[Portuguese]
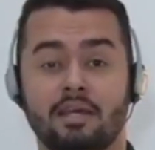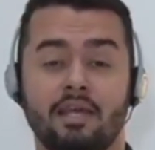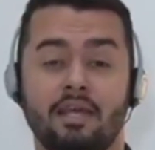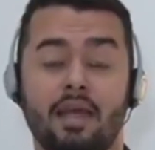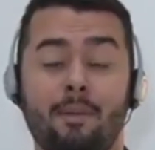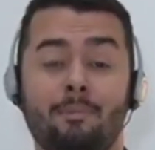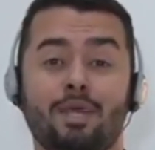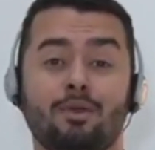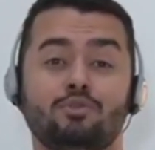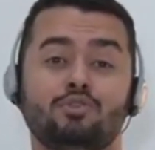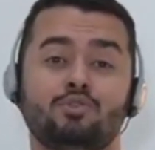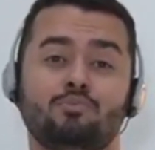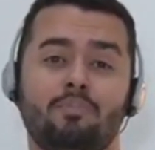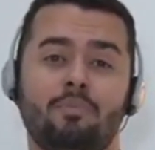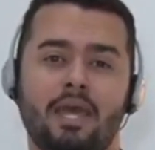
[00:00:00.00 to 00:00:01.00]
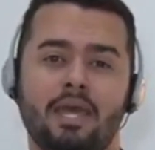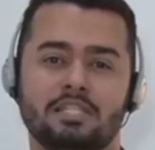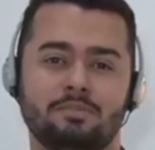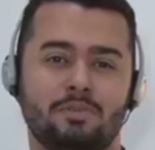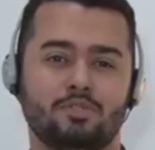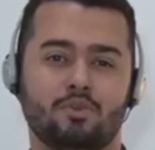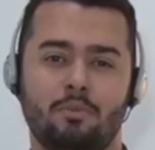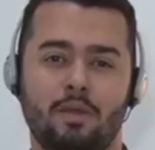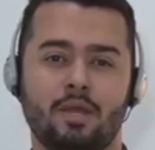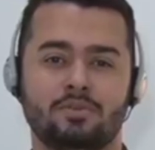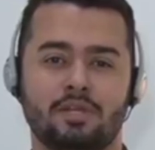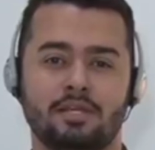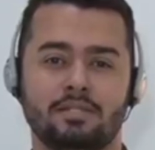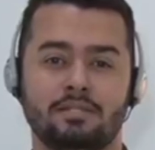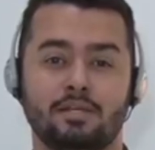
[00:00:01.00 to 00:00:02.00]
E há menos de um mês, mais ou menos,
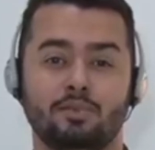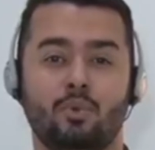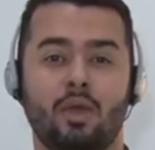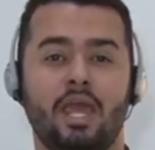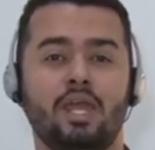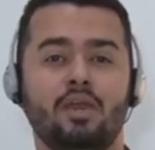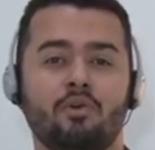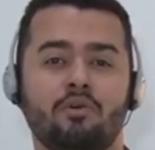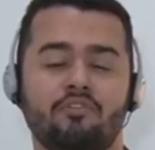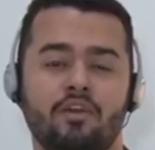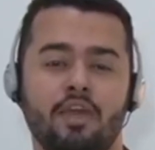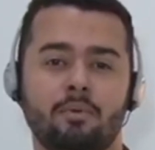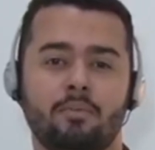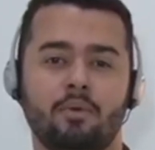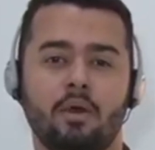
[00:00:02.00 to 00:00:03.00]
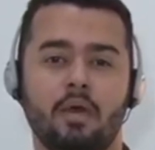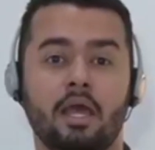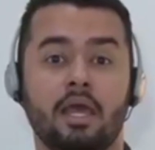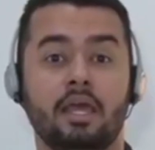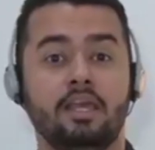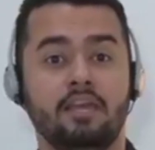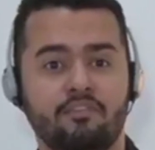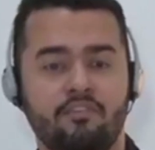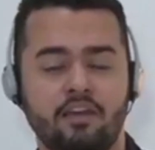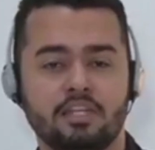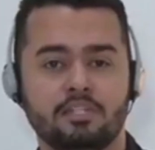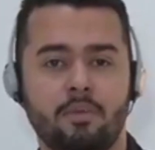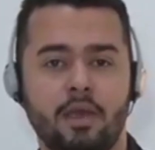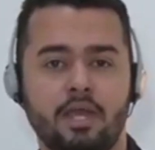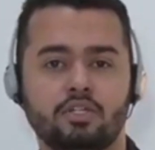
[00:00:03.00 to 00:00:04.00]
Alessandro, em novembro,
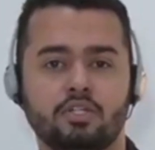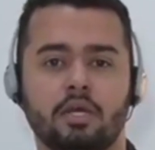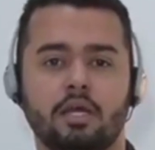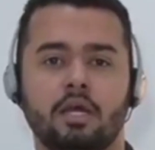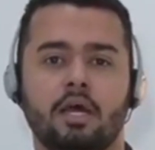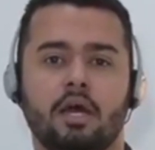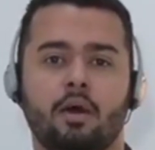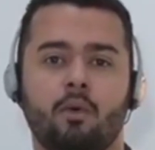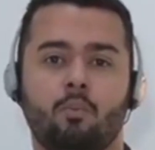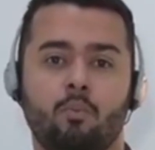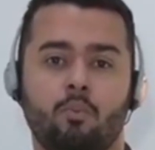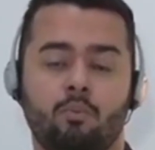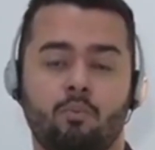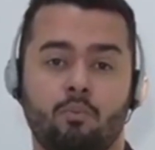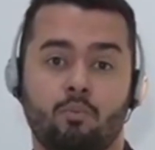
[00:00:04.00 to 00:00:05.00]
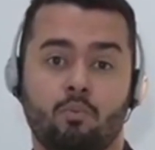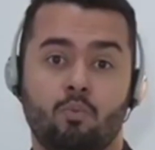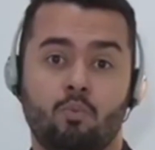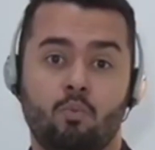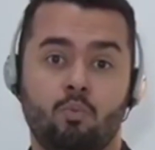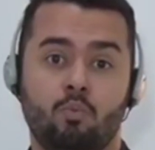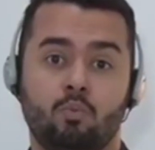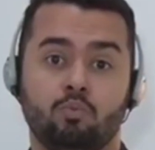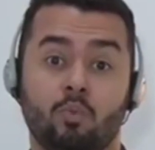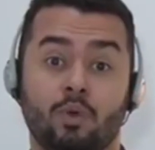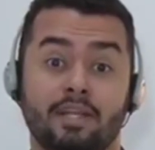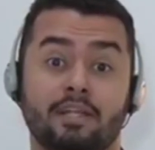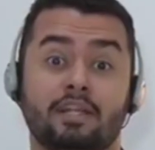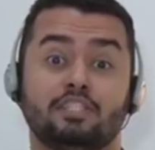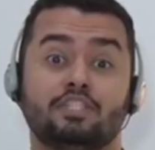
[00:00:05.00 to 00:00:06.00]
infelizmente, um, um, uma
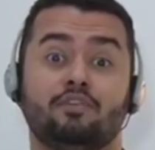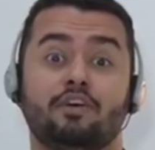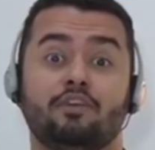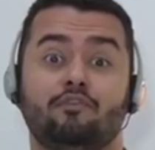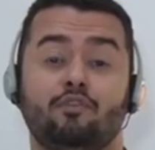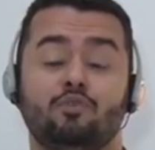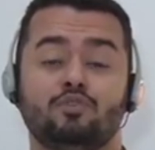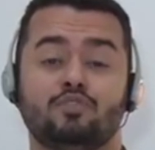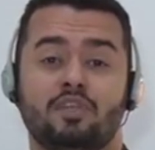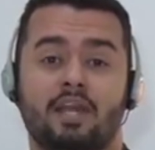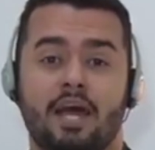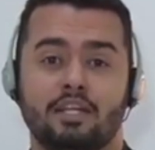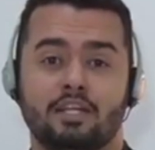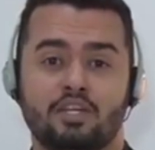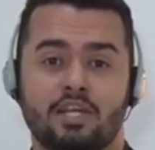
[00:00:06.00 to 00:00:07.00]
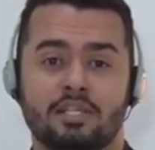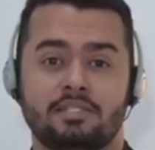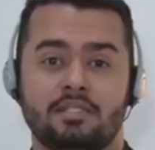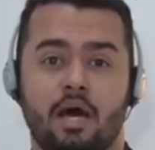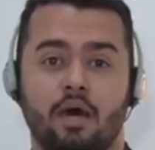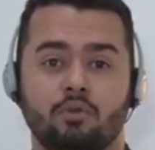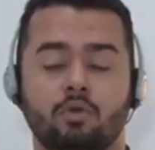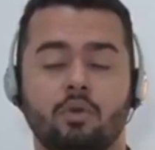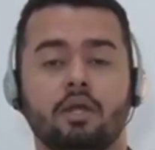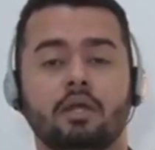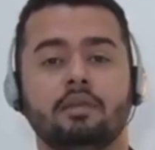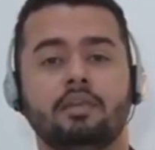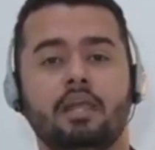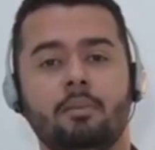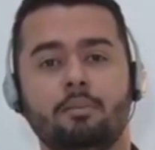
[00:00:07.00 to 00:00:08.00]
tentativa frustrada de assalto
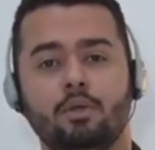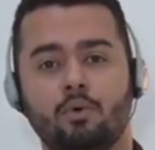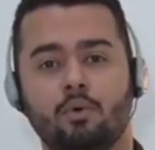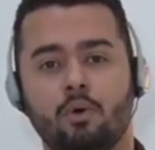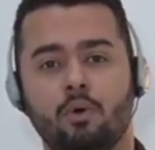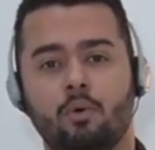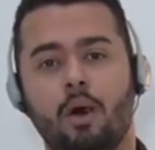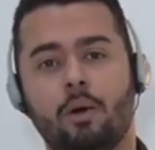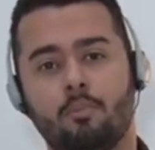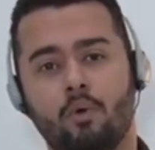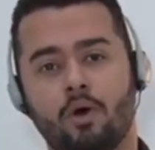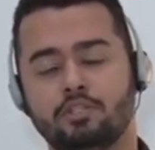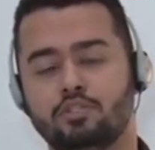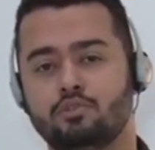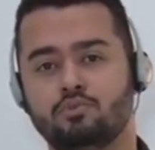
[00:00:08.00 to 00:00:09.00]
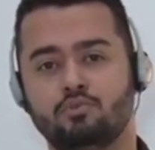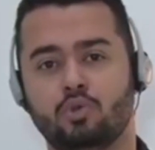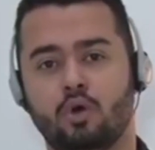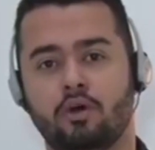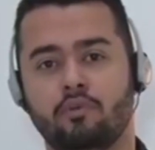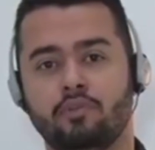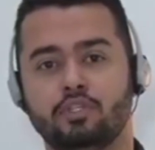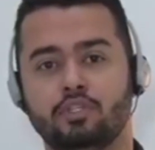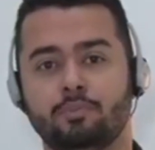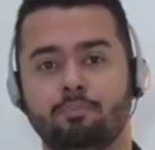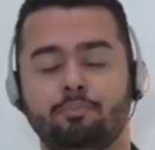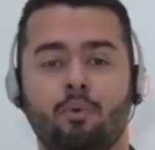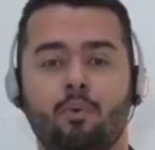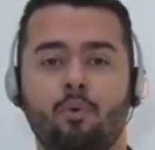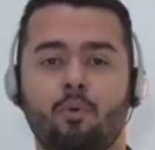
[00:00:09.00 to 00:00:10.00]
terminou com a morte de um jovem de
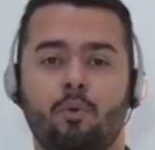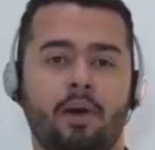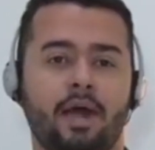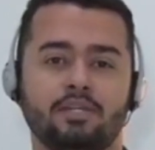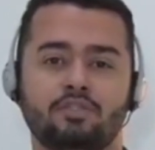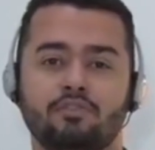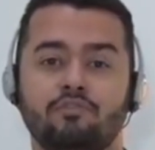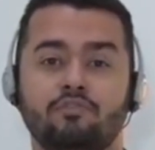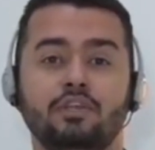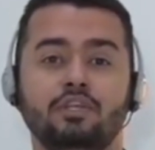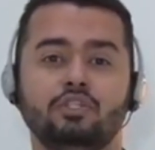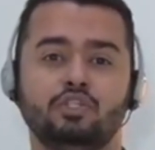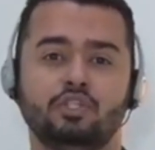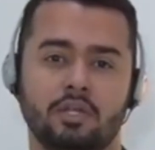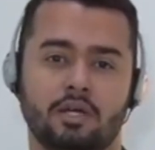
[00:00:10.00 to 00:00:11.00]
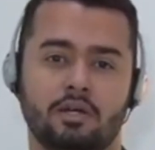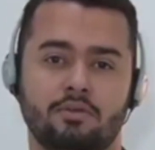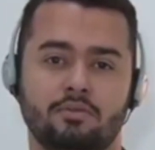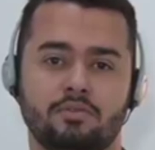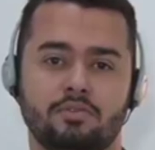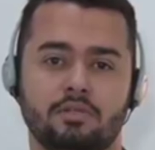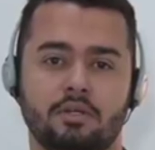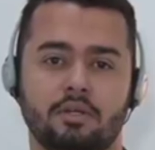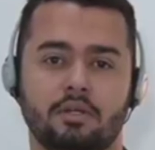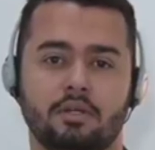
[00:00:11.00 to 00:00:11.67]
pouco mais de 20 anos.